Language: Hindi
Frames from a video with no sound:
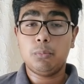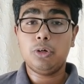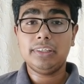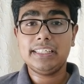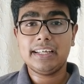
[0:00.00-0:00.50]

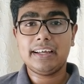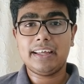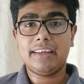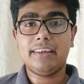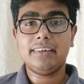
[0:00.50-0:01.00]
बोल दिए
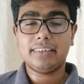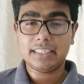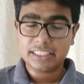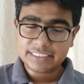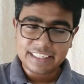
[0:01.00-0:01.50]
गए हैं
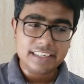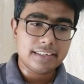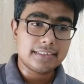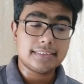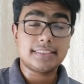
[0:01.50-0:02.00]
कि ग्रीन
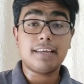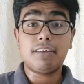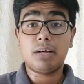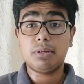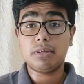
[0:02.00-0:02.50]
रीजन है
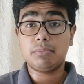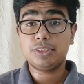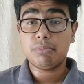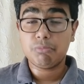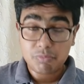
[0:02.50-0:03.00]
वहां पे भी अब
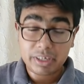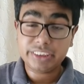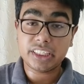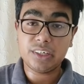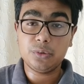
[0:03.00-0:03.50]
जब
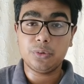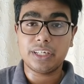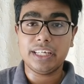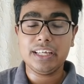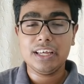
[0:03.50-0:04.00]
मूवमेंट चालू
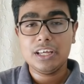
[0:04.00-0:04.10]
होगी